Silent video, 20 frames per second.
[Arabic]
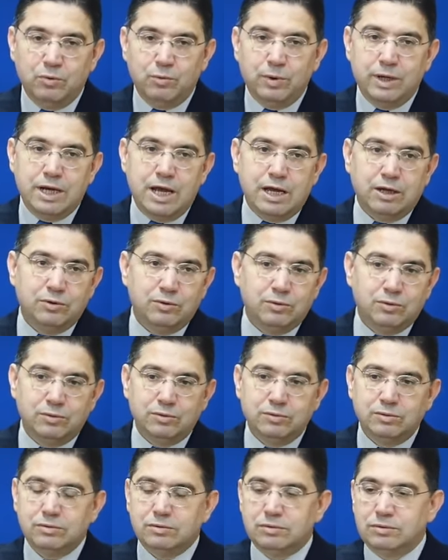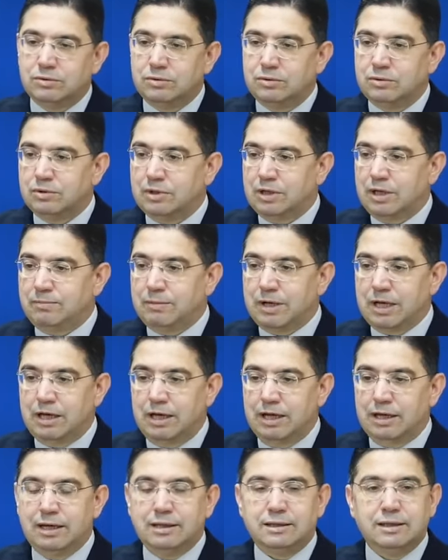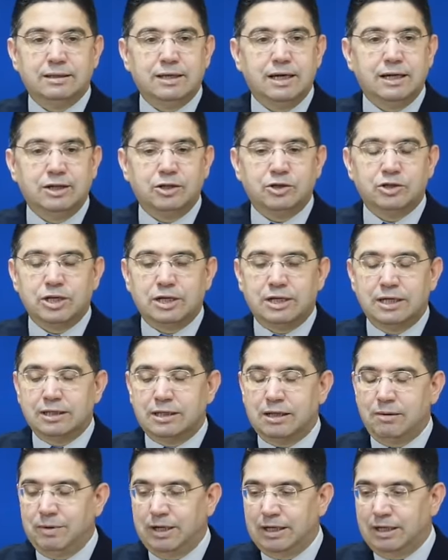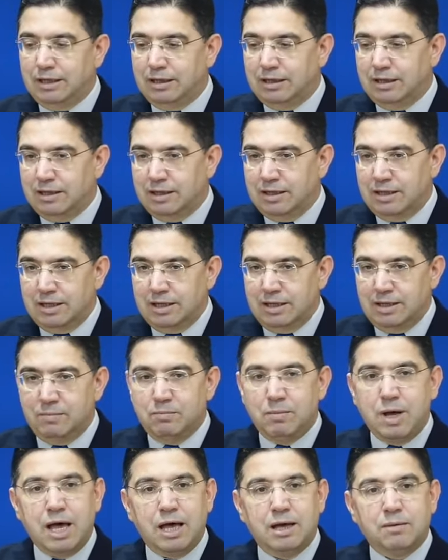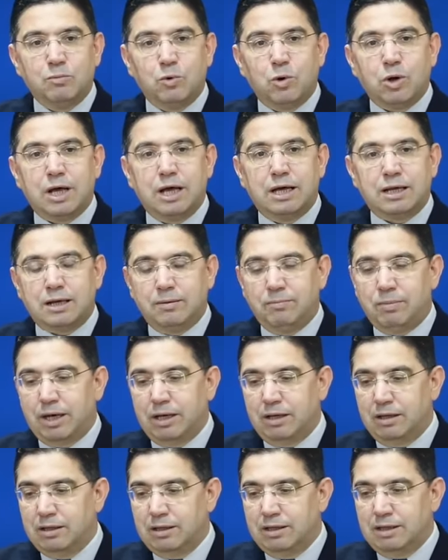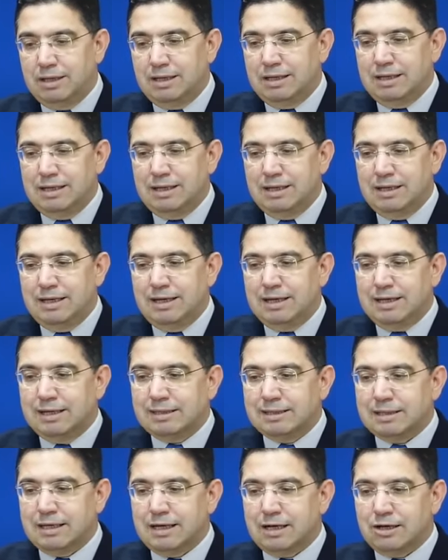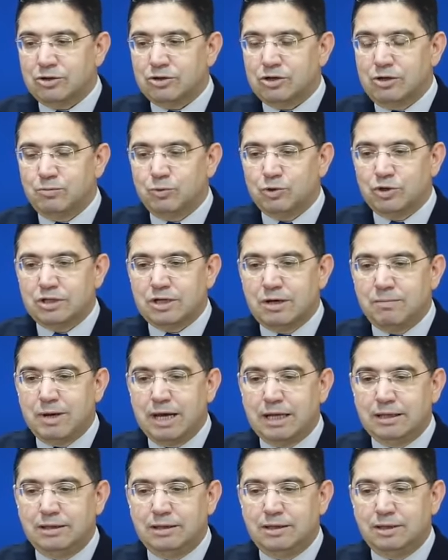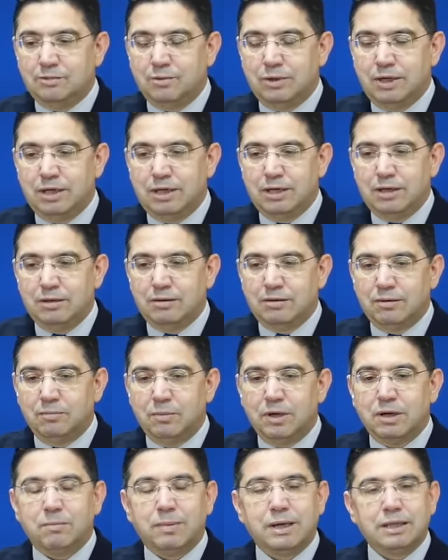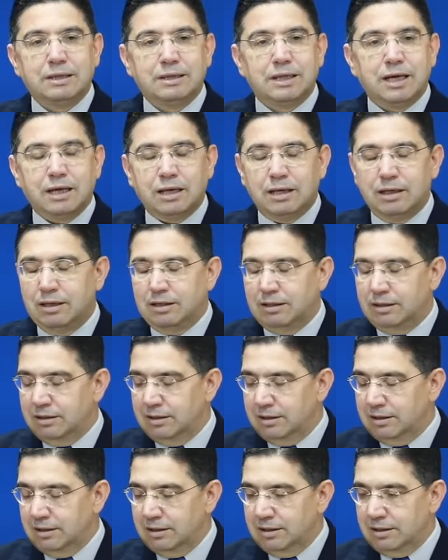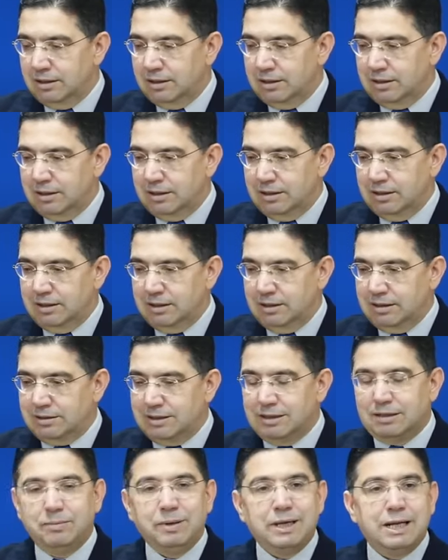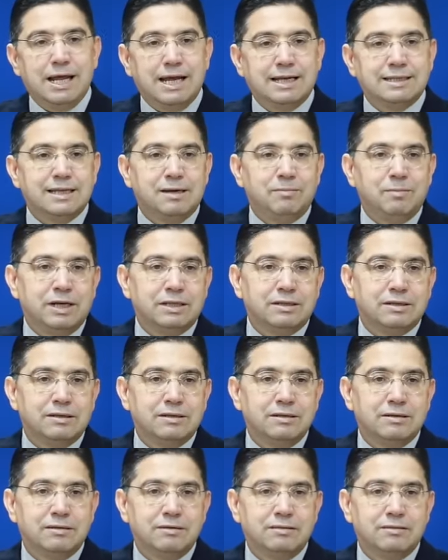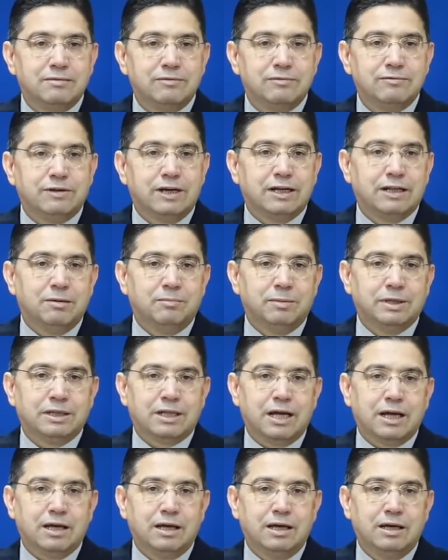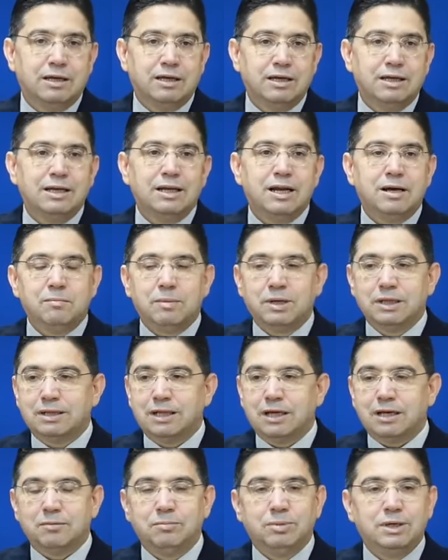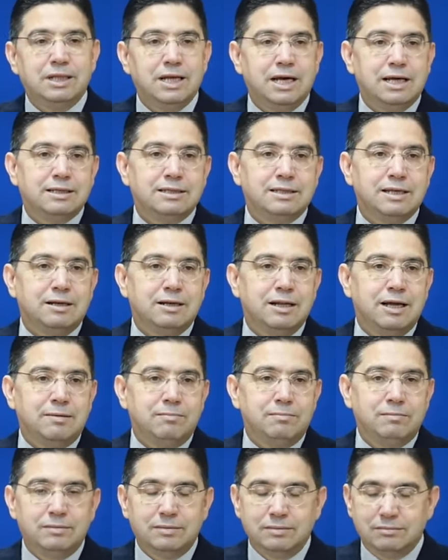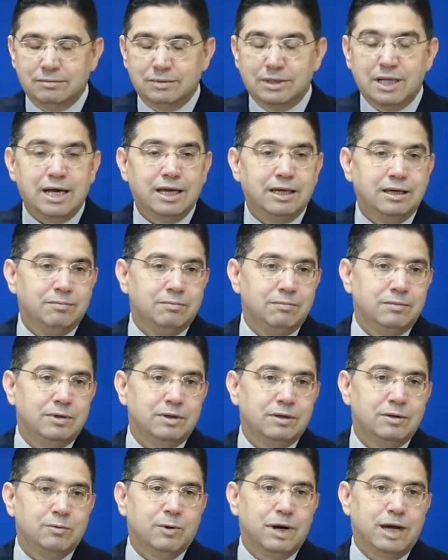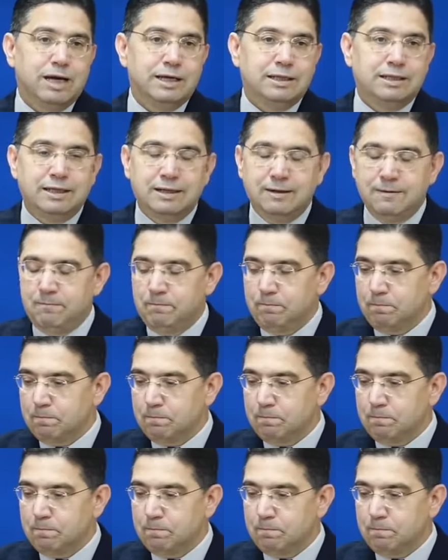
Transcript: ونحن كما أكد ذلك جلالة الملك مع مقاربة اللي كتخرج المجتمع الدولي من منطق آه، تدبير الأزمات في هذه المنطقة إلى منطق بناء سلام دائم وعادل